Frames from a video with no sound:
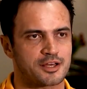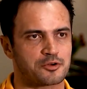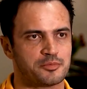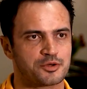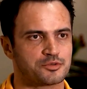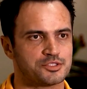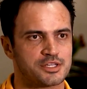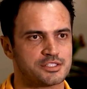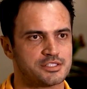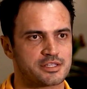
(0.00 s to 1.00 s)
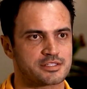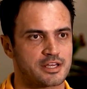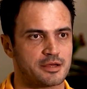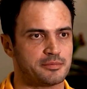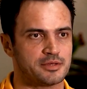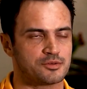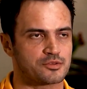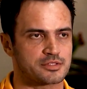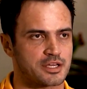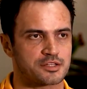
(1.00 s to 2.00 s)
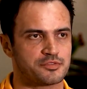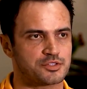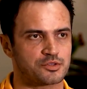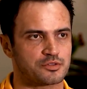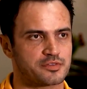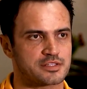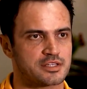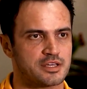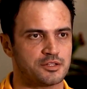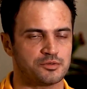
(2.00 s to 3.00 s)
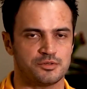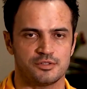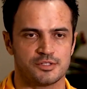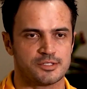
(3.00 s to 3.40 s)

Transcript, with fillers: está comigo no dia a dia sabe o sacrifício que eu estou fazendo.